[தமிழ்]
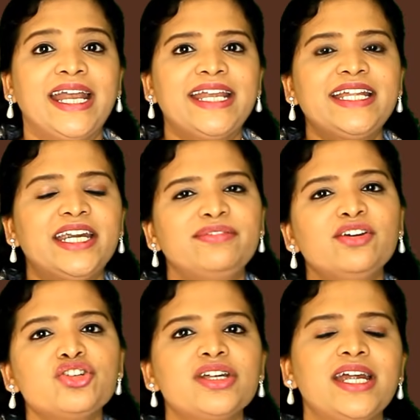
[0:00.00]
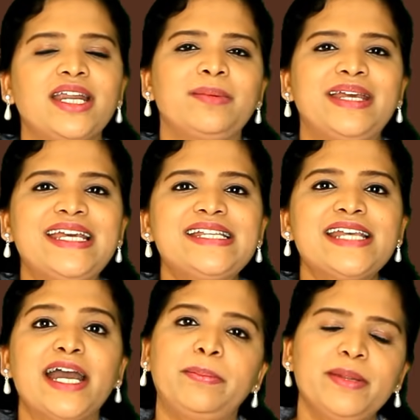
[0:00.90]
இந்த டிஃப்யூஷனை நம்ம
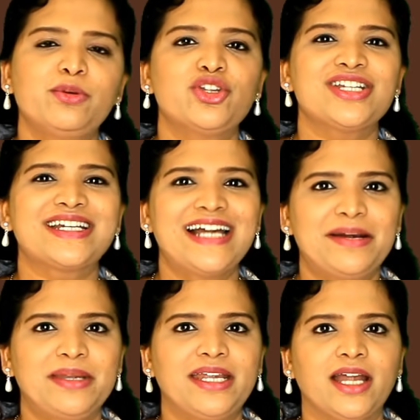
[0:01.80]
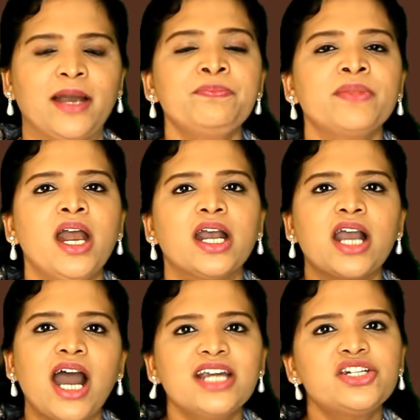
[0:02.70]
ஈஸியாக எப்படி புரிஞ்சிக்கலாம் அப்படின்னா
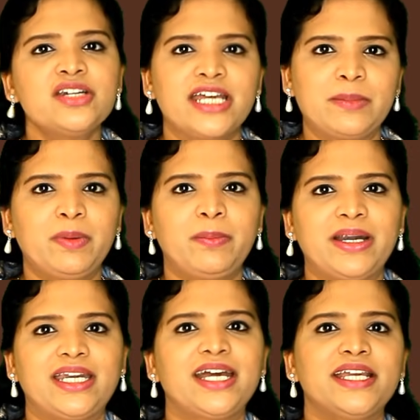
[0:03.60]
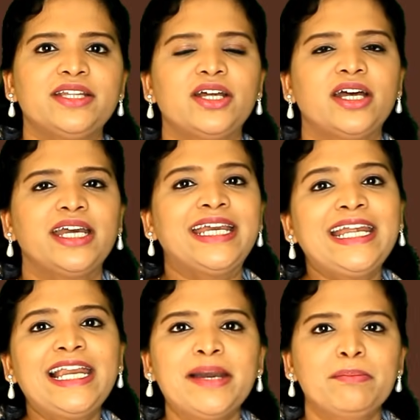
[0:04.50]
காற்று நிரப்பப்பட்ட இந்த
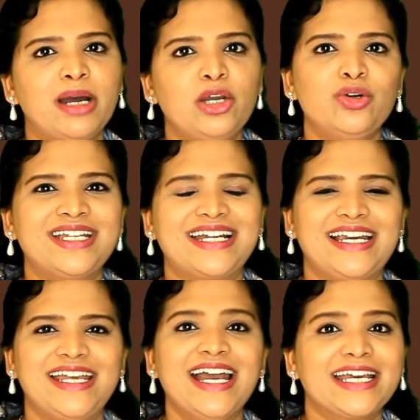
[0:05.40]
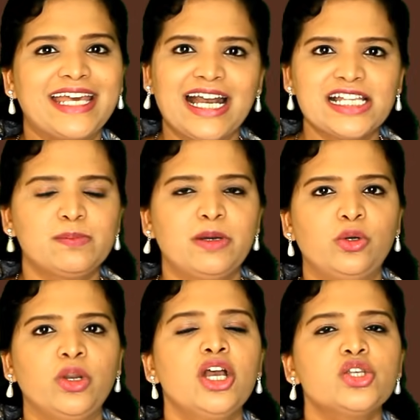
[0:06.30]
ஹீலியம் பலூன் இருக்கு இல்லையா கேஸ்
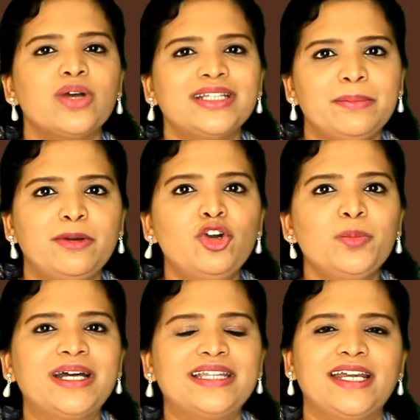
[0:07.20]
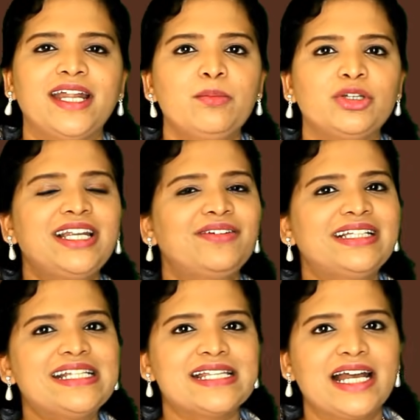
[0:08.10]
பலூன் ஸோ அந்த பலூன் பார்த்தீங்கன்னா முதல்ல
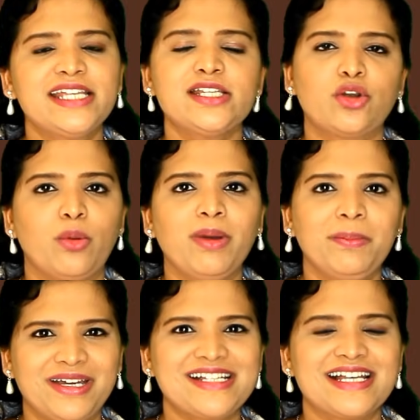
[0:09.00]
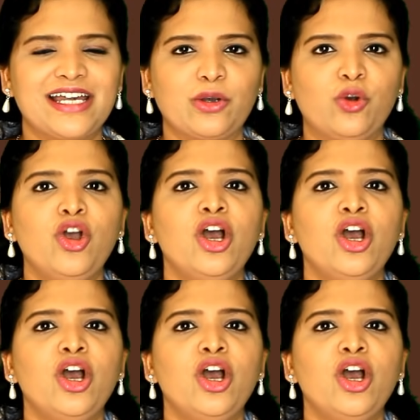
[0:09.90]
வந்து சைஸ் ரொம்ப பெருசாக இருக்கும்